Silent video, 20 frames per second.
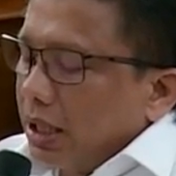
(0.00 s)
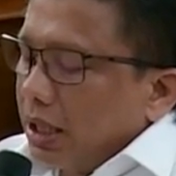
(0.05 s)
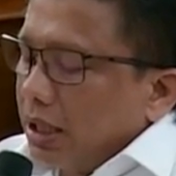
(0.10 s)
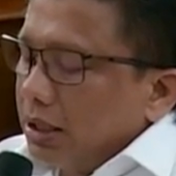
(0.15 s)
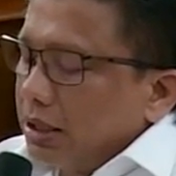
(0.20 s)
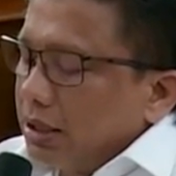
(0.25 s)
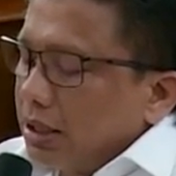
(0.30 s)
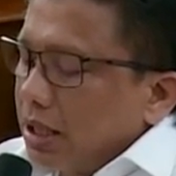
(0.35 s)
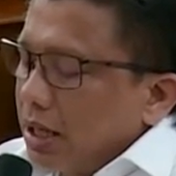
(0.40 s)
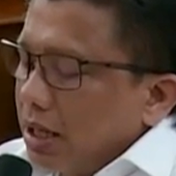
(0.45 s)

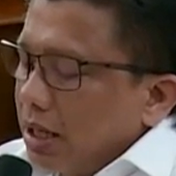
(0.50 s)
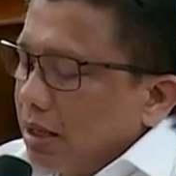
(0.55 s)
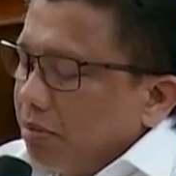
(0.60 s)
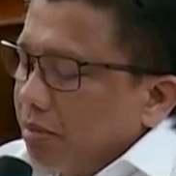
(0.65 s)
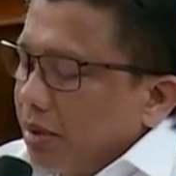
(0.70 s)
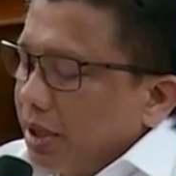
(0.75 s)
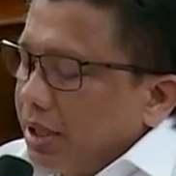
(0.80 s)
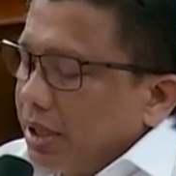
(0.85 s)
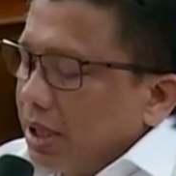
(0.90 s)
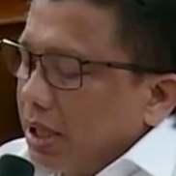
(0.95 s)
Entah
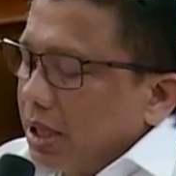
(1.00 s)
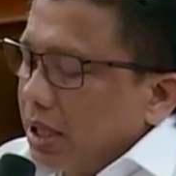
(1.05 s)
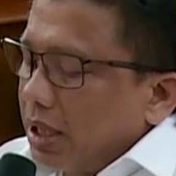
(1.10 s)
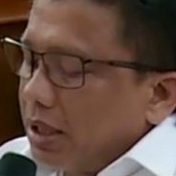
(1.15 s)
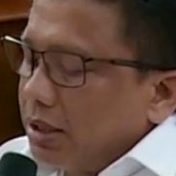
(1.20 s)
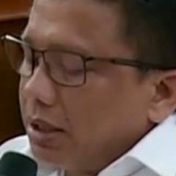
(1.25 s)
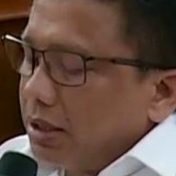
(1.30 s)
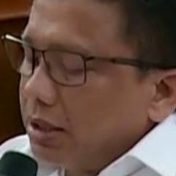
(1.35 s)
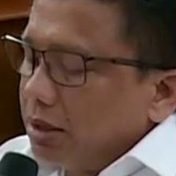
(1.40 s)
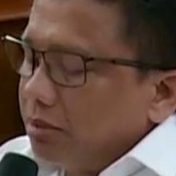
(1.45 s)
apa yang
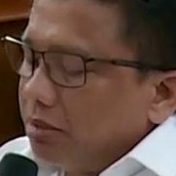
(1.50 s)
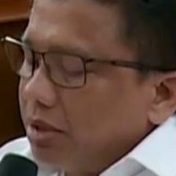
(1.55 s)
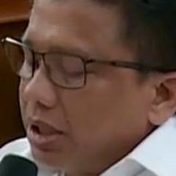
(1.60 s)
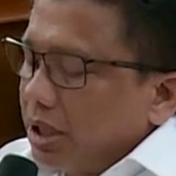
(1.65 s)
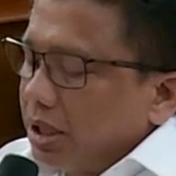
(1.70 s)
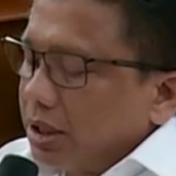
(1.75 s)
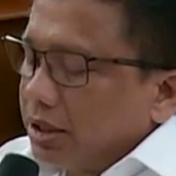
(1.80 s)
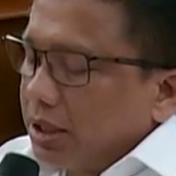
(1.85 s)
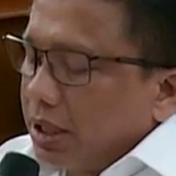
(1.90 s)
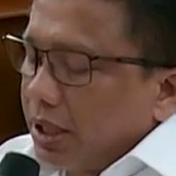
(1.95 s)
ada di
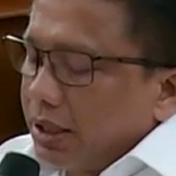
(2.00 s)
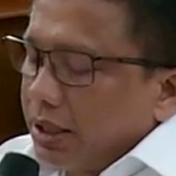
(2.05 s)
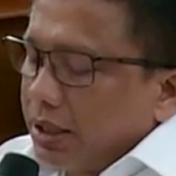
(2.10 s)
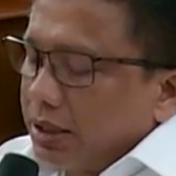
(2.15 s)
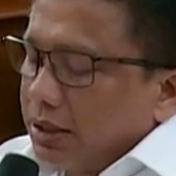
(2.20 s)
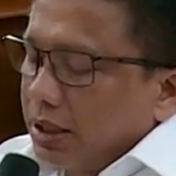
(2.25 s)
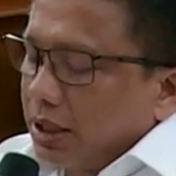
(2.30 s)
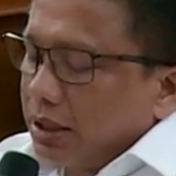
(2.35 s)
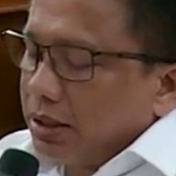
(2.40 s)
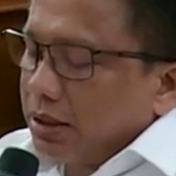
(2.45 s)
benak
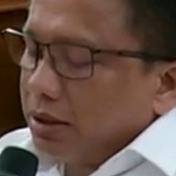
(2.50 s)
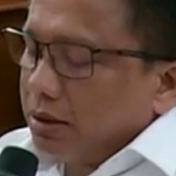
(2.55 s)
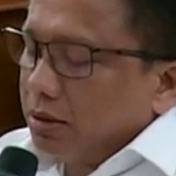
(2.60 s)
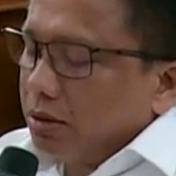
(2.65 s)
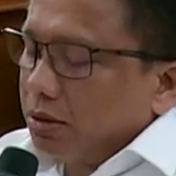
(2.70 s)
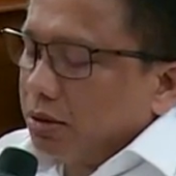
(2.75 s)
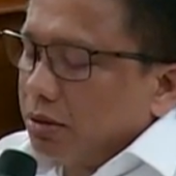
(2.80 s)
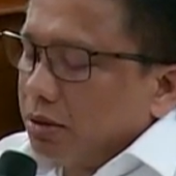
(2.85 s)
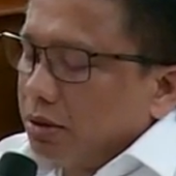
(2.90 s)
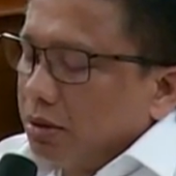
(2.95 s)
saya saat
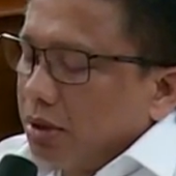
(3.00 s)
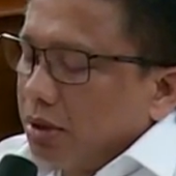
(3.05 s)
itu.